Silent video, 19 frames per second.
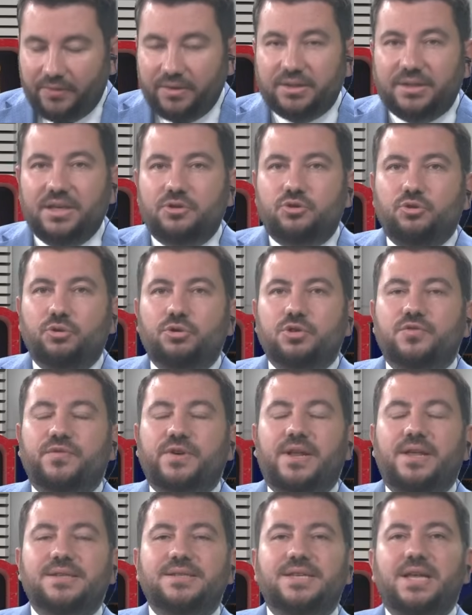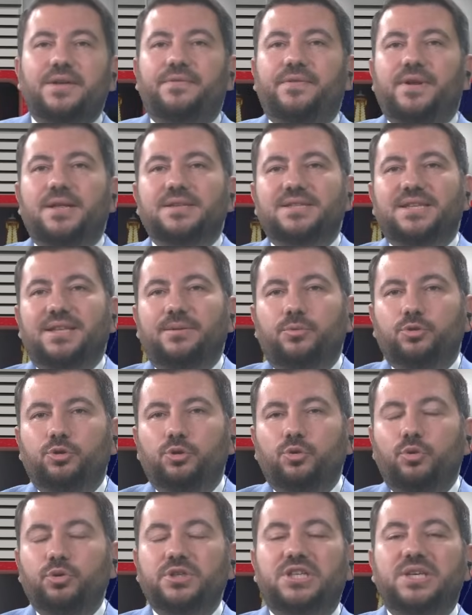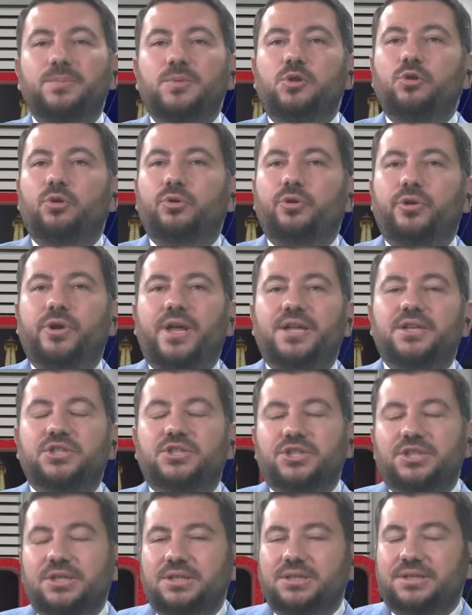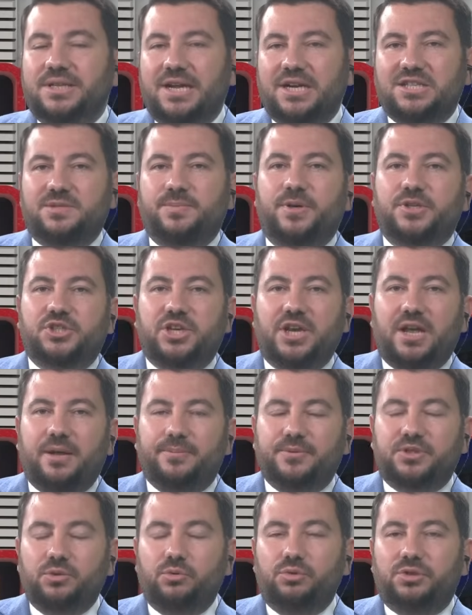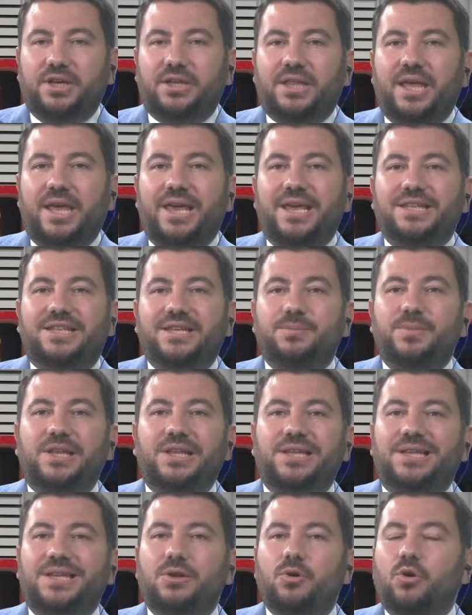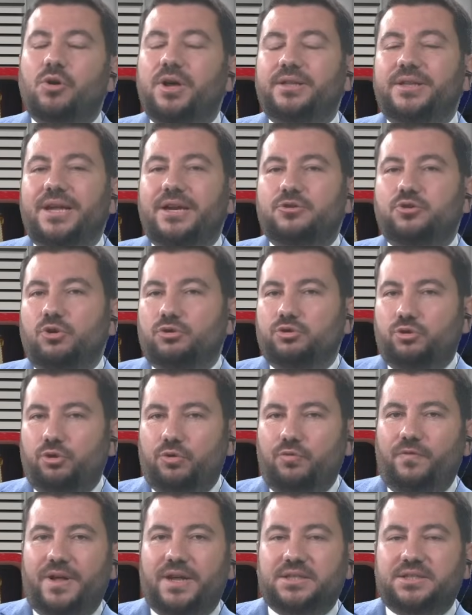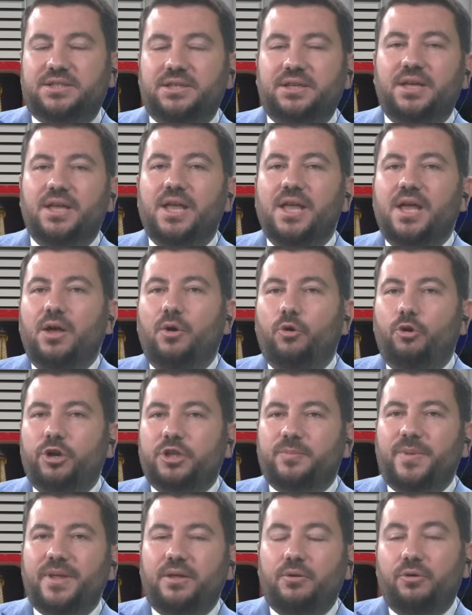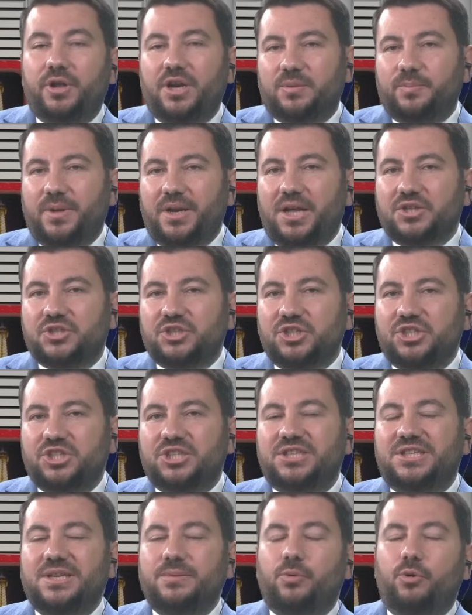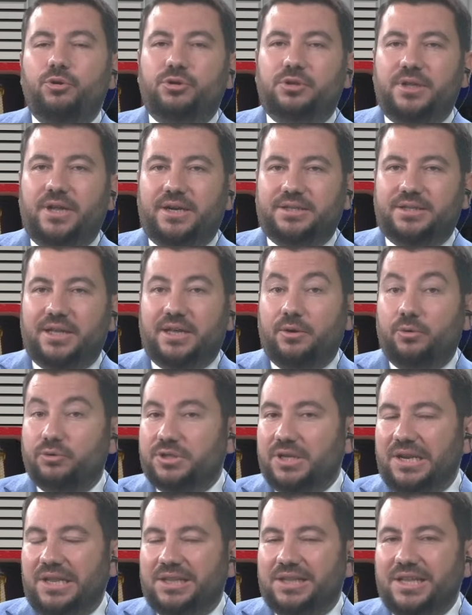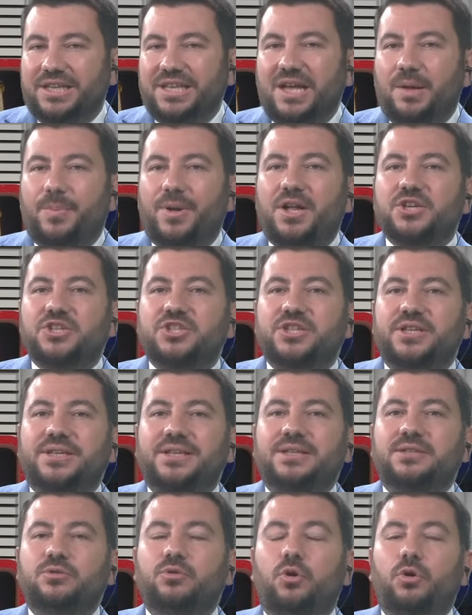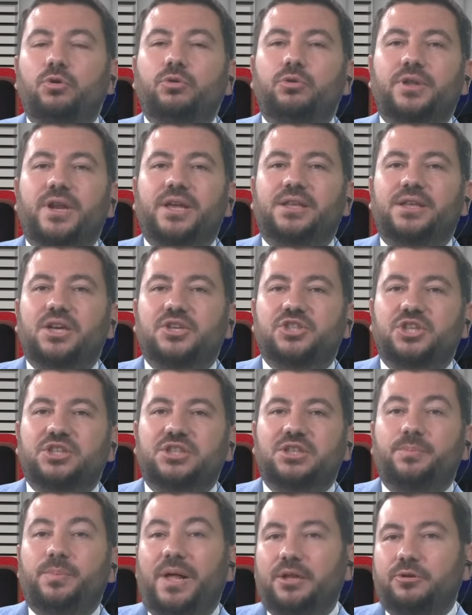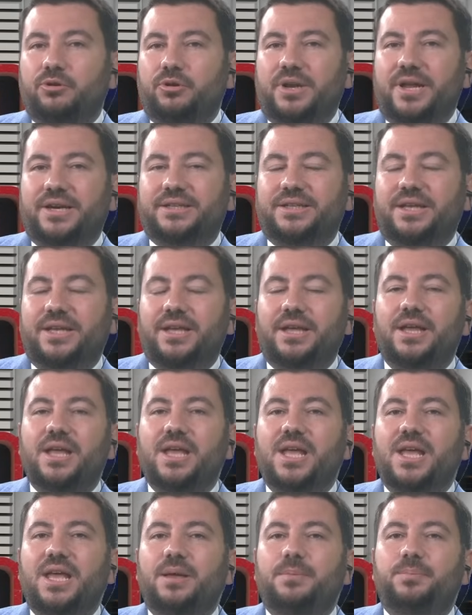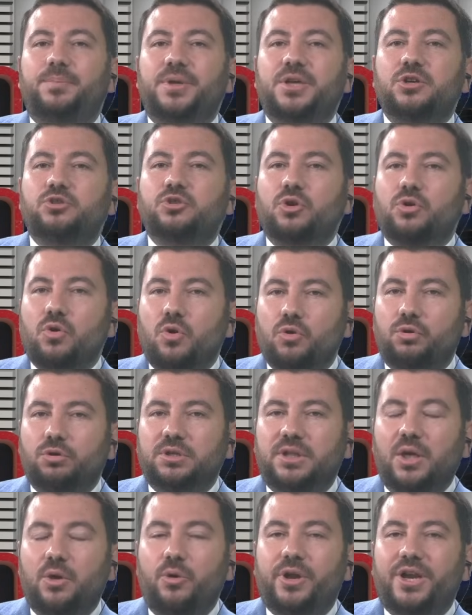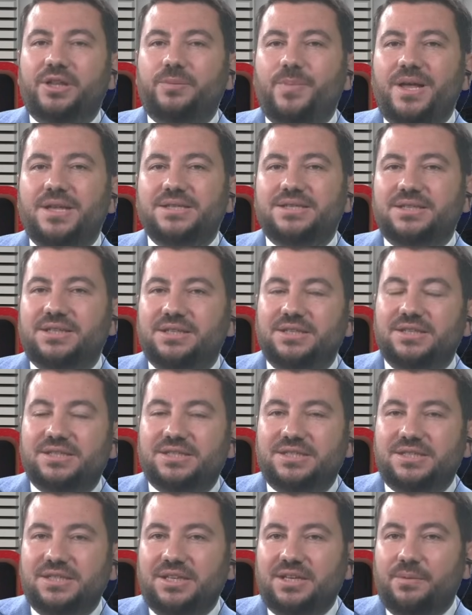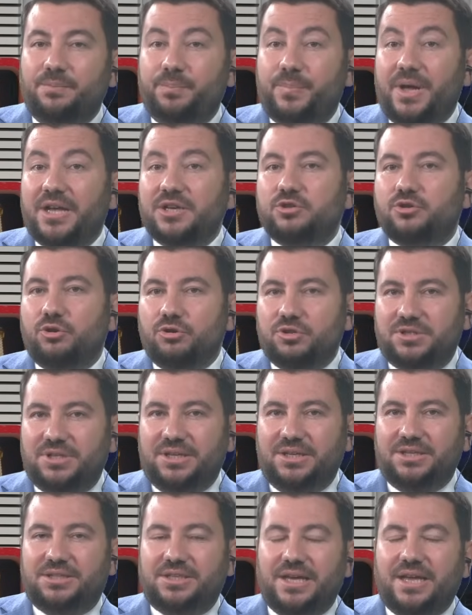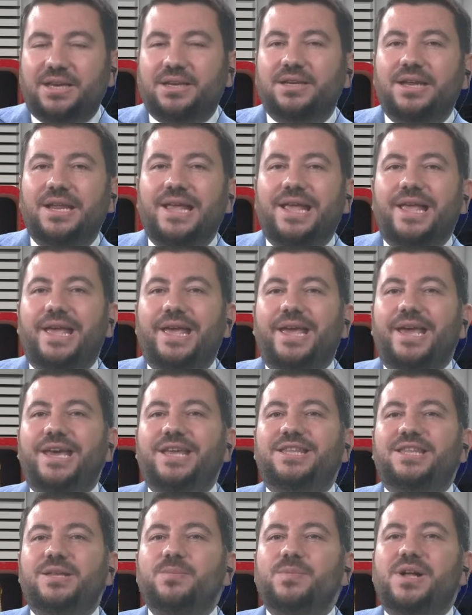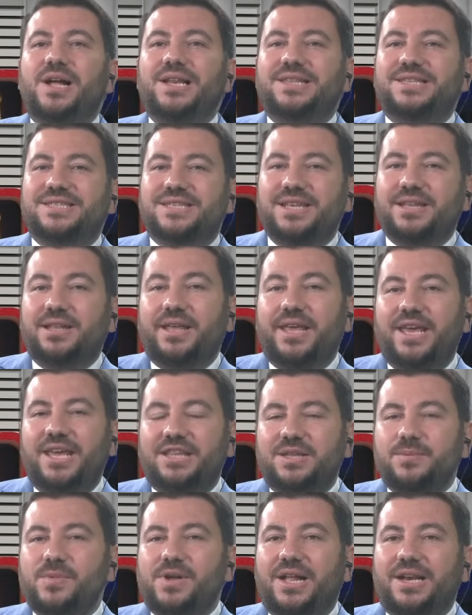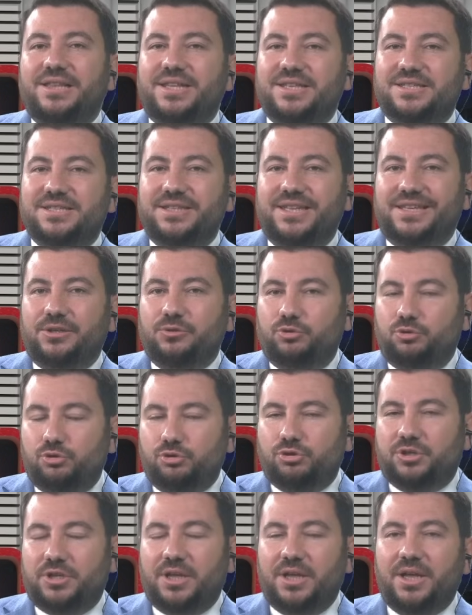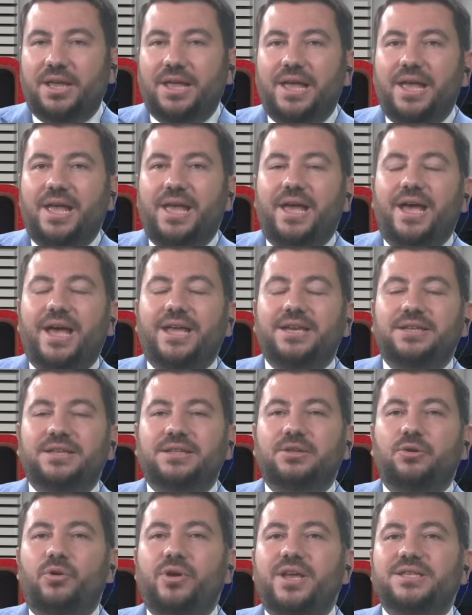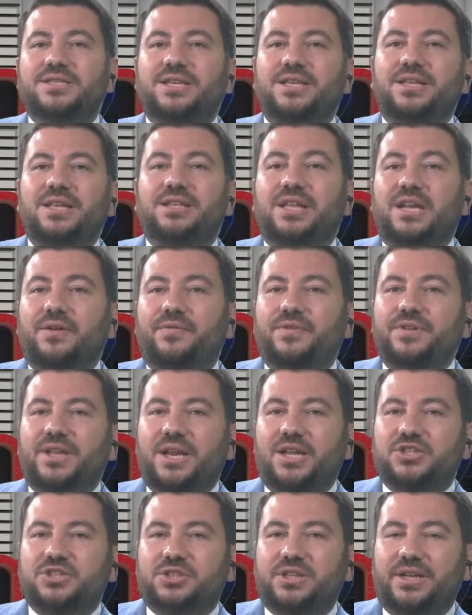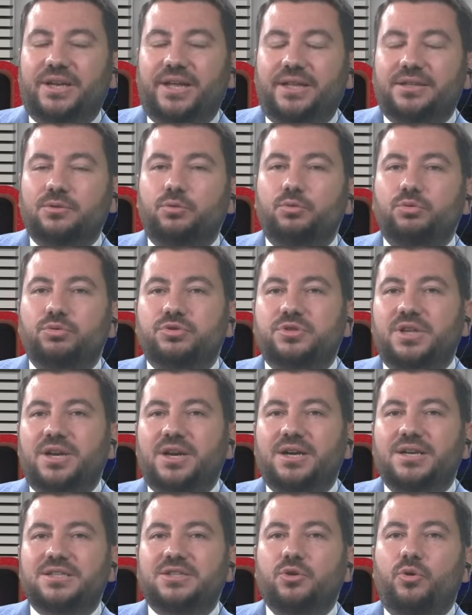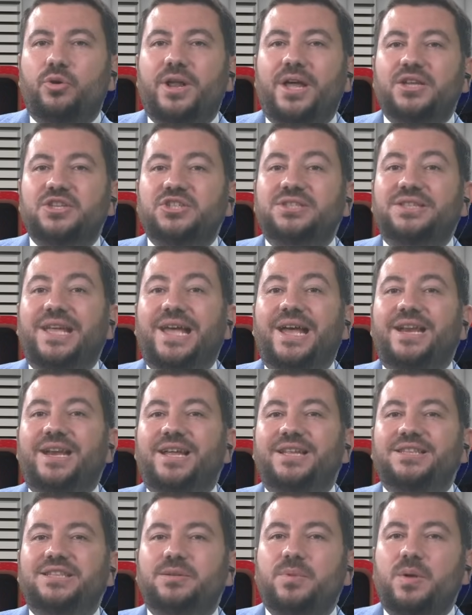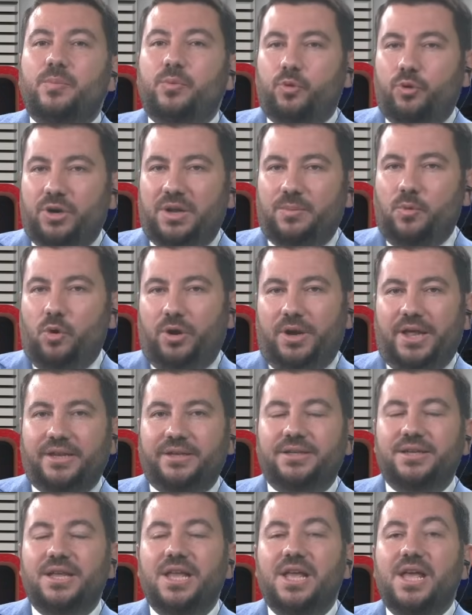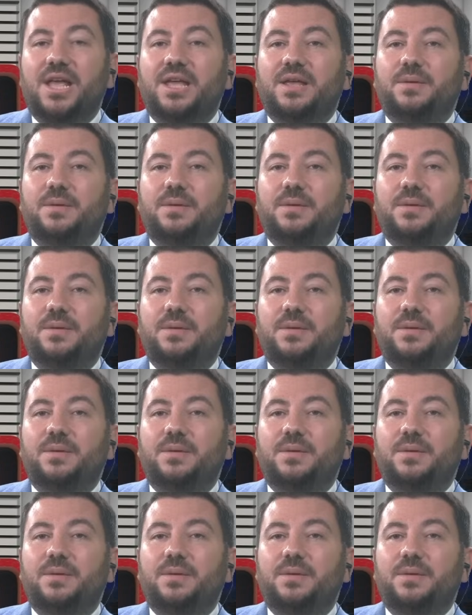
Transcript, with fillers: Evet geçiyoruz Fransa'ya. Fransa'da bugün 12 milyon öğrenci ders başı yaptı. Ülkede eğitimle ilgili o kadar çok sorun var ki. Öğretmen, öğretmen açığı ciddi boyutlarda. Özellikle yabancıların yoğun olarak yaşadığı banyolarda birçok okulda öğretmen sıkıntısı baş gösterirken Eğitim, kalitesi, eğitim kalitesindeki düşüş de her yıl OECD tarafından açıklanan Uluslararası Öğrenci Değerlendirme Programı olan